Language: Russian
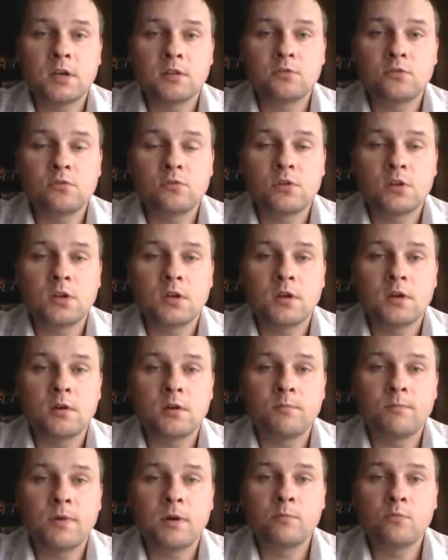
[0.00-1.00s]

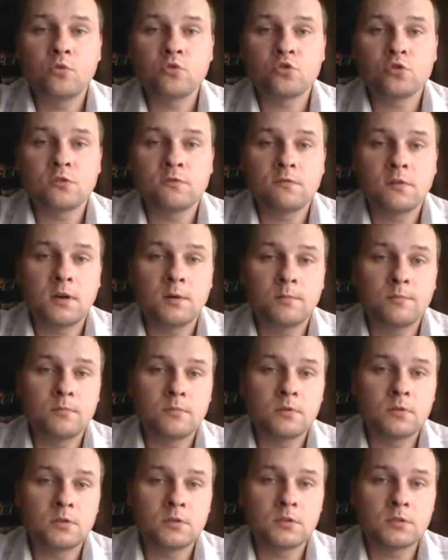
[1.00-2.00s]
которая поможет вам
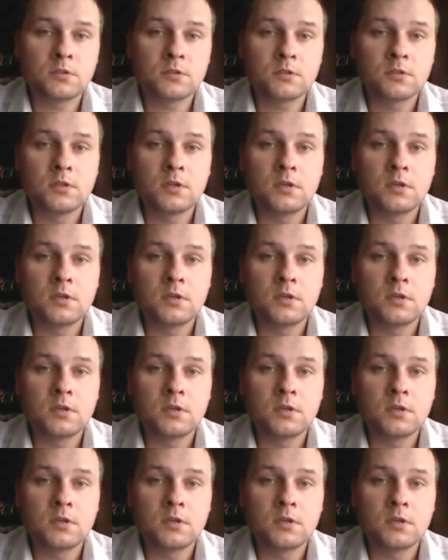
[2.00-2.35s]
э,